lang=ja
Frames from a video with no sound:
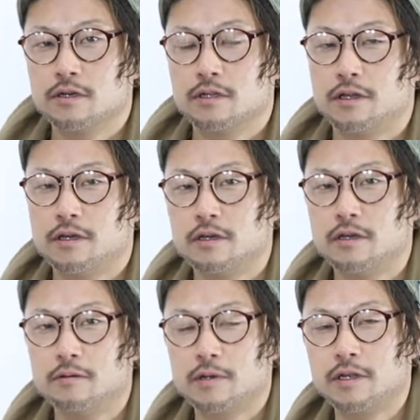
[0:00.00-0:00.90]

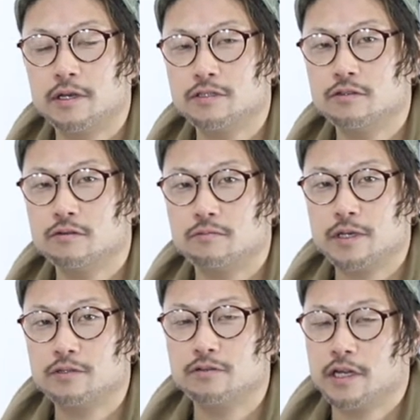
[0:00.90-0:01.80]
でバリアージュの
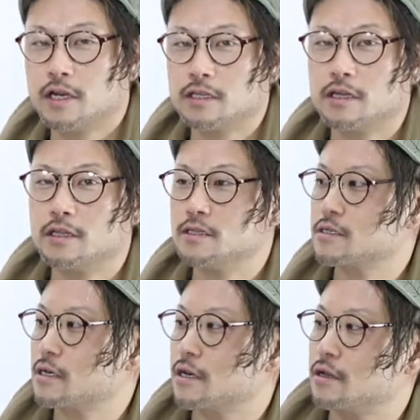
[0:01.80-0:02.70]
ベースのやり方なんで
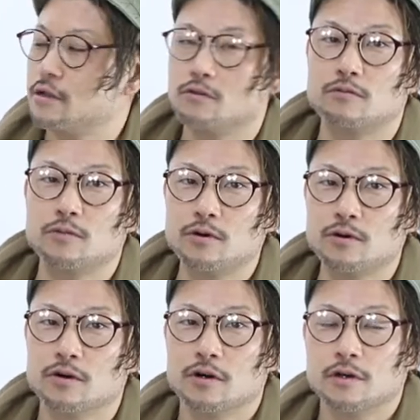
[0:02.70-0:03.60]
すけれど
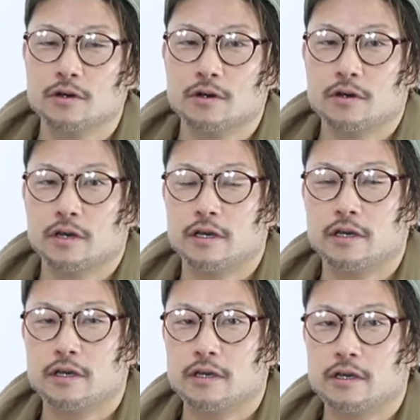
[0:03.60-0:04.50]
も、
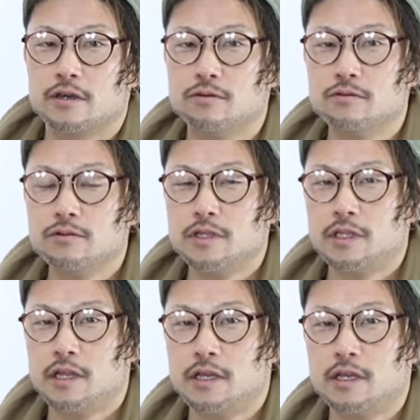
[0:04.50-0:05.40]
えー、基本
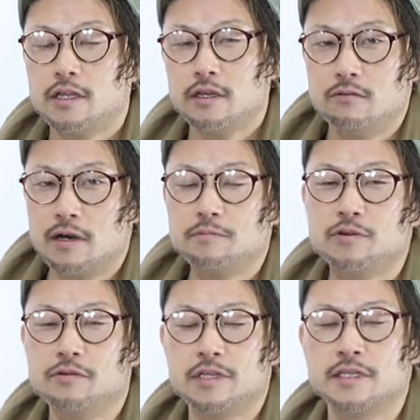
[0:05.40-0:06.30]
的に
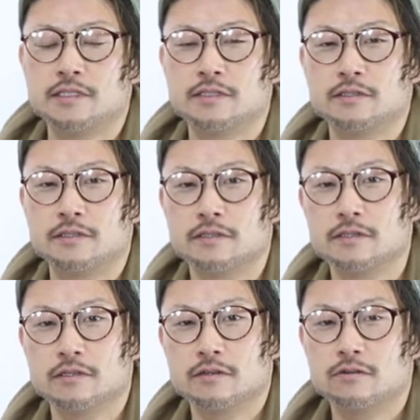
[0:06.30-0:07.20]
ワンプロセス
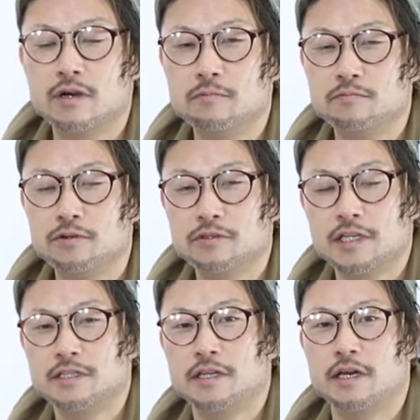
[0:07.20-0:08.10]

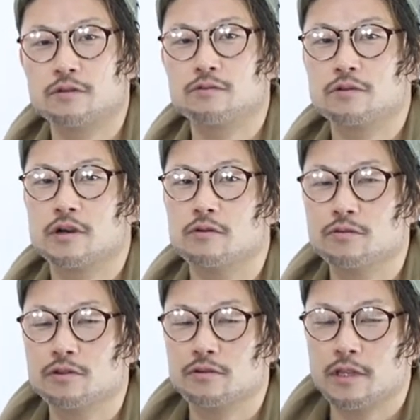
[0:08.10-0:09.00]
ワンプロセスでやることが
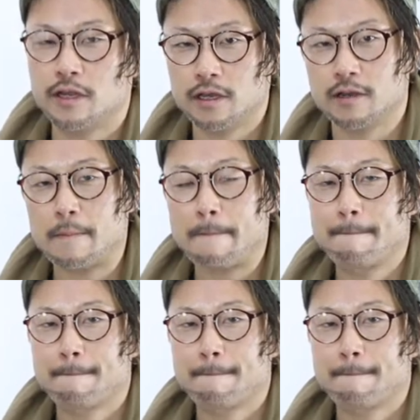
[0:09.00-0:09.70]
多いので、